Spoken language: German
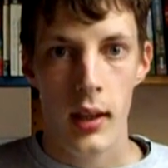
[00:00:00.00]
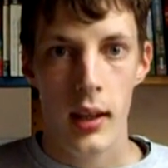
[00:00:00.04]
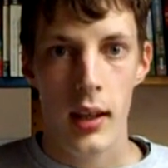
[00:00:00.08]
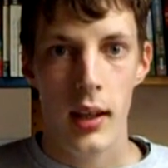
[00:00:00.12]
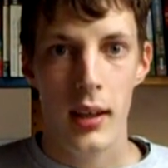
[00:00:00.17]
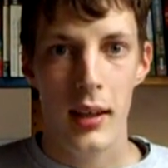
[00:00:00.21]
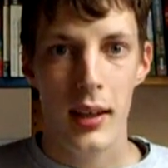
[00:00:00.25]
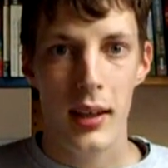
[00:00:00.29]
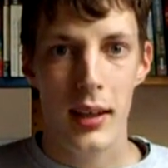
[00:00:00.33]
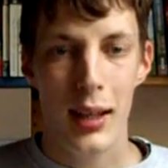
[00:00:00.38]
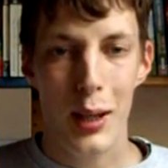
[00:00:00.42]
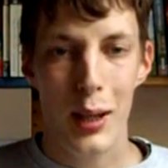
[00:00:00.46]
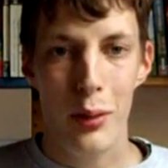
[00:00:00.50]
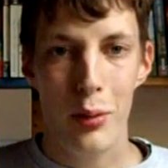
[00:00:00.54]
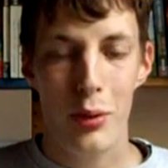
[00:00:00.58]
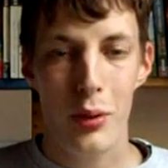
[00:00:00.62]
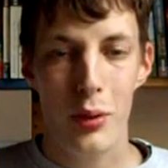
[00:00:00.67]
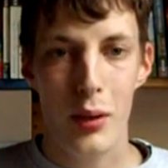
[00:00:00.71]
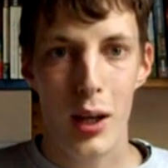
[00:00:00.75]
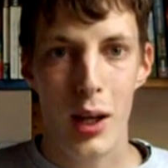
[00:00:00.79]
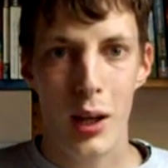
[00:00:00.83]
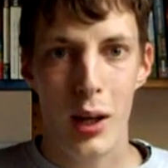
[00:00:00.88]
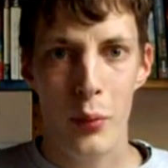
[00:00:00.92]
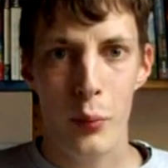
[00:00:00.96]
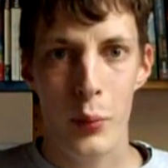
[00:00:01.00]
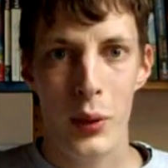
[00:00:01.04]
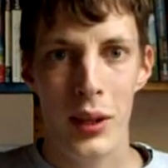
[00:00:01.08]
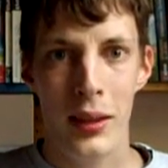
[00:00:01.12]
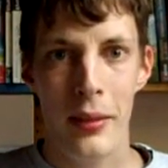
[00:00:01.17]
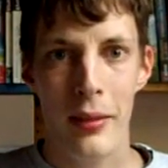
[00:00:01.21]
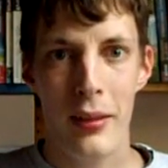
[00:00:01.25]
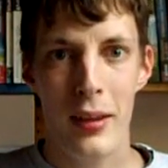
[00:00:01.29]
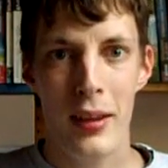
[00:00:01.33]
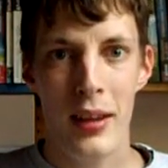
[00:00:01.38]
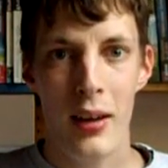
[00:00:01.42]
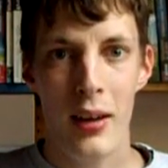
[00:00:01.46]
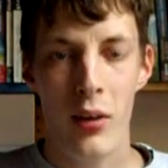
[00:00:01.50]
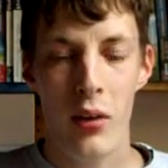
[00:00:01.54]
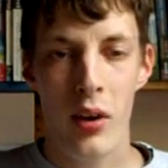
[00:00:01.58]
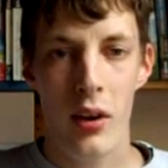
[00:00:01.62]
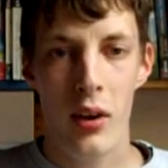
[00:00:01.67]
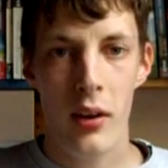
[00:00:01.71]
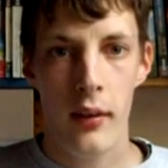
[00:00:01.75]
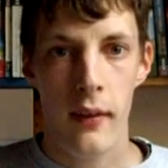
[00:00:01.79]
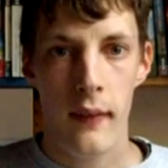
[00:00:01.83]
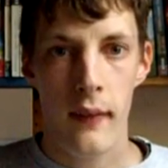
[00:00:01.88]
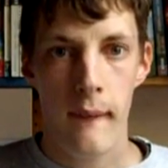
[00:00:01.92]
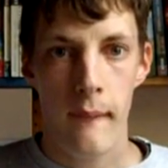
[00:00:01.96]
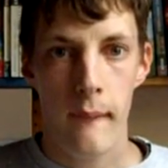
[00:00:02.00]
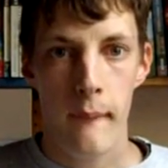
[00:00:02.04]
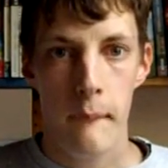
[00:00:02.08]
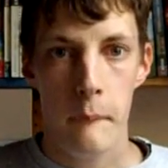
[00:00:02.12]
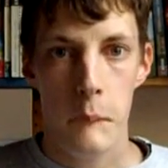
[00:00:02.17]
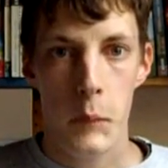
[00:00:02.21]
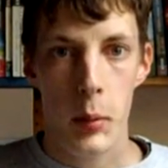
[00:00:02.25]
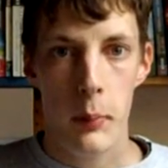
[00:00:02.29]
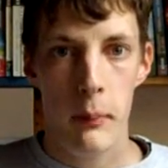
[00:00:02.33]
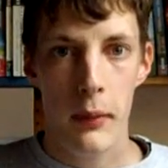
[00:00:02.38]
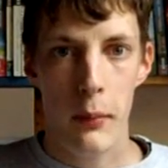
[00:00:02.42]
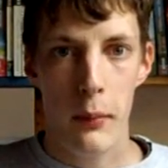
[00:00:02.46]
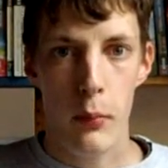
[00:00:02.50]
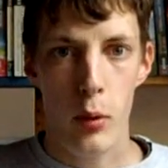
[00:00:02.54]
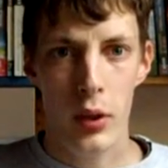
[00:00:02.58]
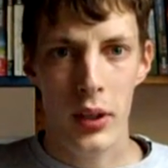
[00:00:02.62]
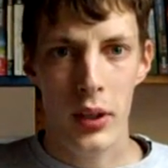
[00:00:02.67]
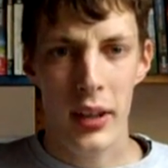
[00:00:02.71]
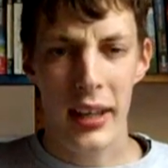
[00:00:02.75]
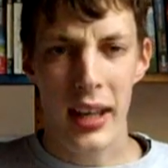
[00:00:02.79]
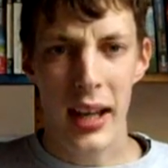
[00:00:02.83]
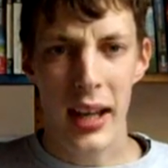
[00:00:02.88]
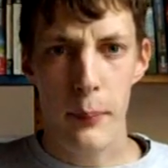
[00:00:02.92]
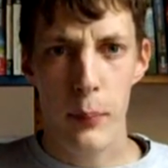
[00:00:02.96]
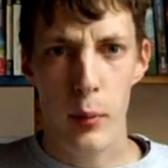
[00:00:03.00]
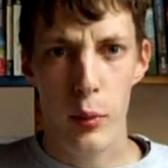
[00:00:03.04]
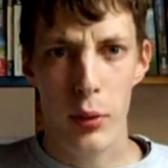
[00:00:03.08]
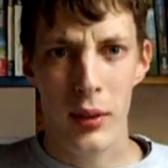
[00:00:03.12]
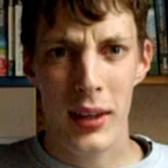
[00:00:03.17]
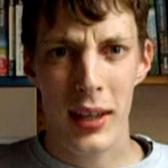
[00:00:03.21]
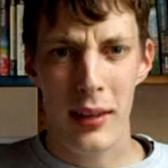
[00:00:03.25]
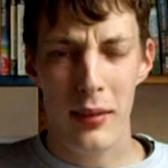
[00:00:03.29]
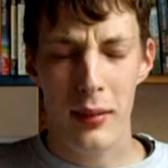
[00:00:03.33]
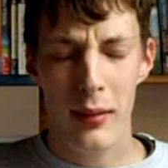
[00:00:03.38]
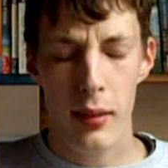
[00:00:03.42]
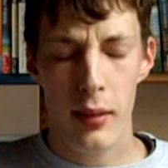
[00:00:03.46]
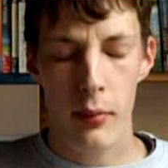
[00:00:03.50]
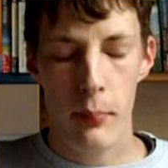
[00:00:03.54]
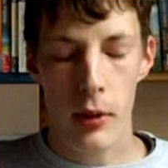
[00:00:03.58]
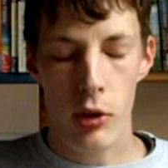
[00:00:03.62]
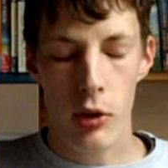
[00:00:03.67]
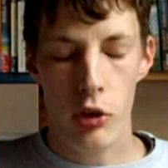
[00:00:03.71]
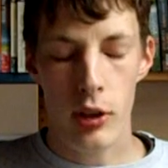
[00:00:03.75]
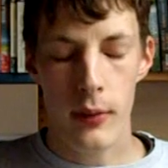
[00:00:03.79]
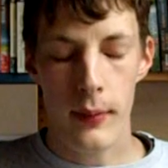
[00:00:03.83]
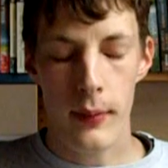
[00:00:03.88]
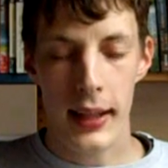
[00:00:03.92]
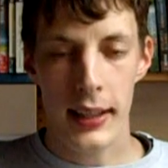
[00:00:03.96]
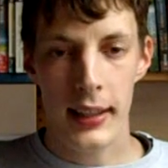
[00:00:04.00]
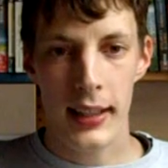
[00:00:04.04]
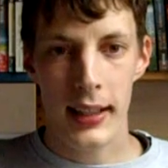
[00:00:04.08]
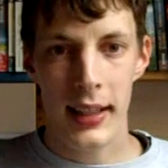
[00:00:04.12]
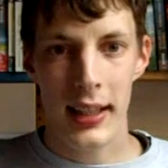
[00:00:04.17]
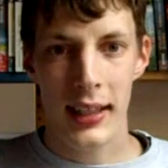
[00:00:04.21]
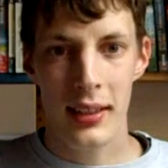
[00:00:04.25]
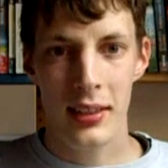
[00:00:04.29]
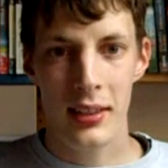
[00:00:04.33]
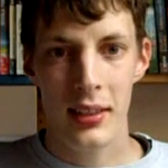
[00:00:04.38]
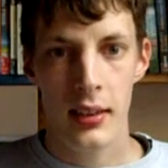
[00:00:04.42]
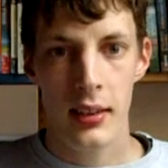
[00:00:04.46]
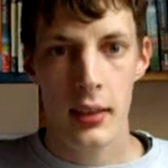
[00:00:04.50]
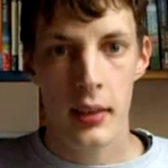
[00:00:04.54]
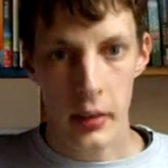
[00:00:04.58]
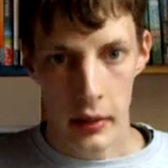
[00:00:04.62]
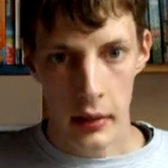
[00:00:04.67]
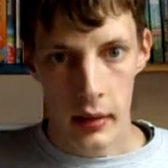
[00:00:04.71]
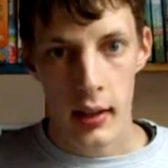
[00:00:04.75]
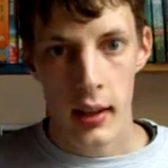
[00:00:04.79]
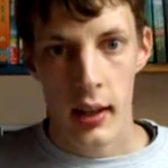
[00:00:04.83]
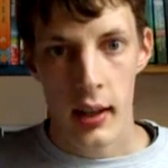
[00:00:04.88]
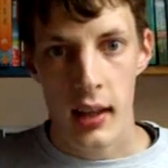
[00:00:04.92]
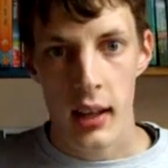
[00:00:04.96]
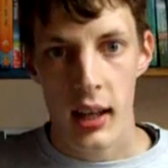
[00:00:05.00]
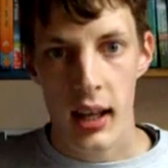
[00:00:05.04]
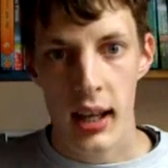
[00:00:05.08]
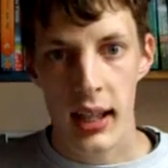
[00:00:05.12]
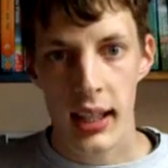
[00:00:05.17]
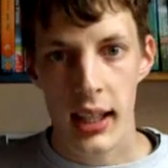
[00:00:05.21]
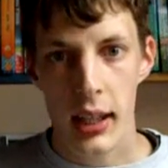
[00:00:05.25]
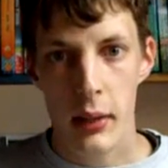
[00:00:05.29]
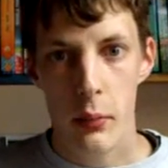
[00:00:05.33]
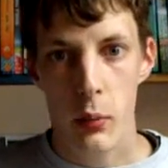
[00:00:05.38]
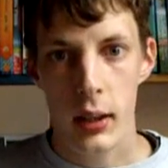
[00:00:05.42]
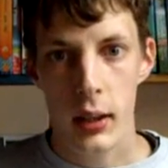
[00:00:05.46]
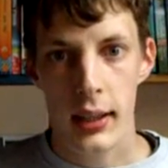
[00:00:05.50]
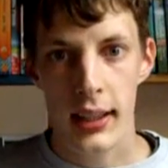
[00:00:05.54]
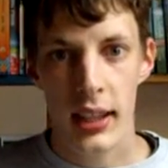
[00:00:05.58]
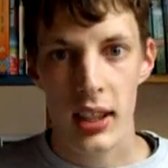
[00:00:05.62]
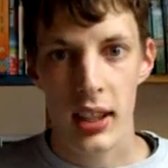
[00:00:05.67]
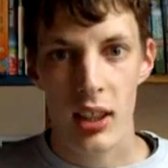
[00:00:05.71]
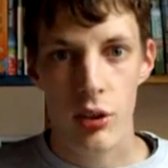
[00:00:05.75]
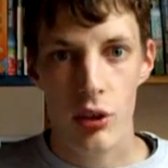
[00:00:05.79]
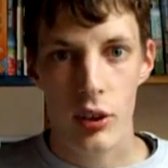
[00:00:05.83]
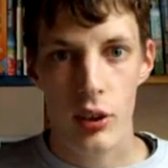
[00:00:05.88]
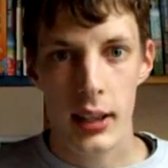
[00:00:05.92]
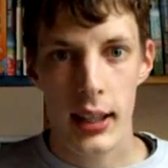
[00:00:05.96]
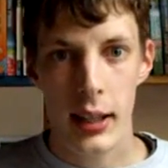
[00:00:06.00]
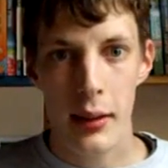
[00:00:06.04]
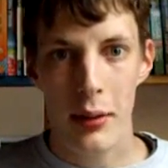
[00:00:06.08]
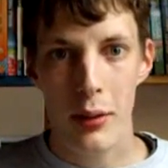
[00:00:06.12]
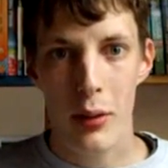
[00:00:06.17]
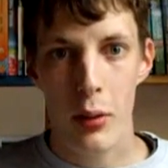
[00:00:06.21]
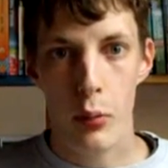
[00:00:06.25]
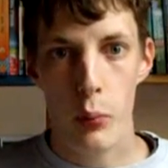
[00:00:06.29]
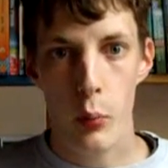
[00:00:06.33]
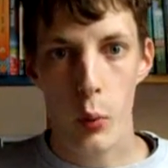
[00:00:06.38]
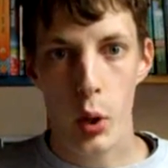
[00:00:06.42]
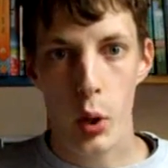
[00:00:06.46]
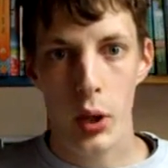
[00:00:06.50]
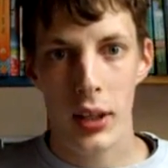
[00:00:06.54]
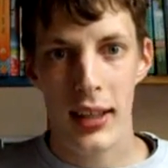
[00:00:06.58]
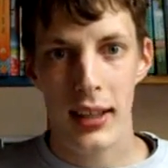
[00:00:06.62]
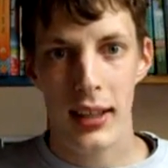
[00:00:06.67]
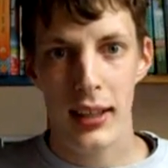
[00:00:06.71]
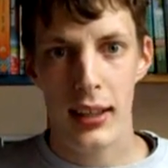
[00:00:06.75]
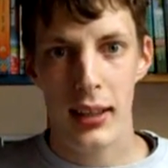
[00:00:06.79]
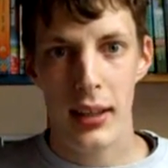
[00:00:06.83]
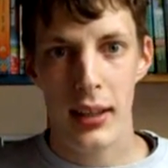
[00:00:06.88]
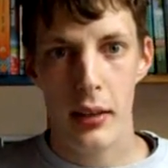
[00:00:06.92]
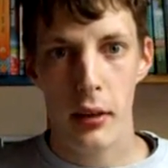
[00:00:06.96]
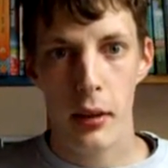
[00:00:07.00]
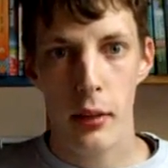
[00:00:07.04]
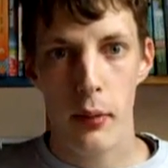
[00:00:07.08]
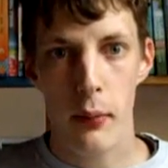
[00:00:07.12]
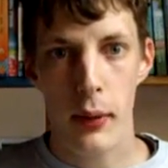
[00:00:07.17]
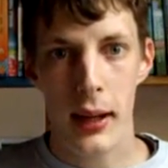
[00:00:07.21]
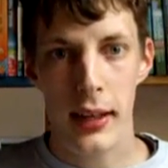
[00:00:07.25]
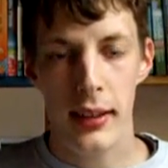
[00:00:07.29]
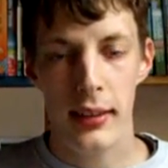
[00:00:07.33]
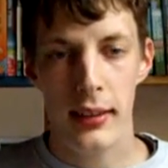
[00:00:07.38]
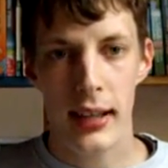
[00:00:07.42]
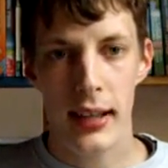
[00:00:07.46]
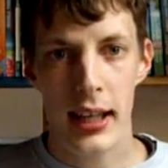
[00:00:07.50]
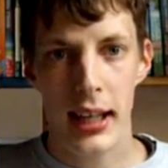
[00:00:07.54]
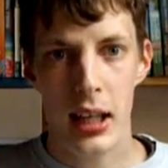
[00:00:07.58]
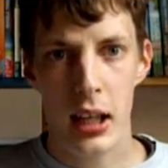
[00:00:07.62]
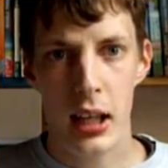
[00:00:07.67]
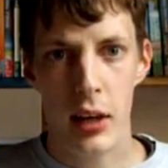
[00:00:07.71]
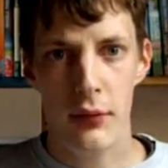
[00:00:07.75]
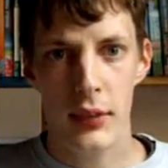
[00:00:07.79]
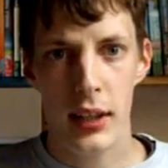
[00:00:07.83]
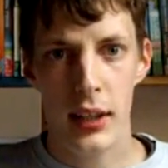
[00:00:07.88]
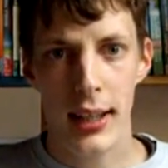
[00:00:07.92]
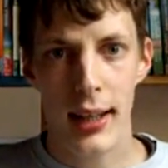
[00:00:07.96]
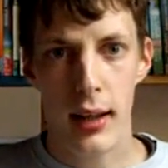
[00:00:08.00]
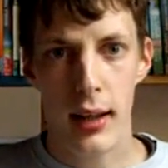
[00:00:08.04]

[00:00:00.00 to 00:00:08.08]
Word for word: In den nächsten Tagen wird es dann auch mit meinem 100 Abonnenten-Special weitergehen. Eigentlich wollte ich ja schon letztes Wochenende den zweiten Teil auf der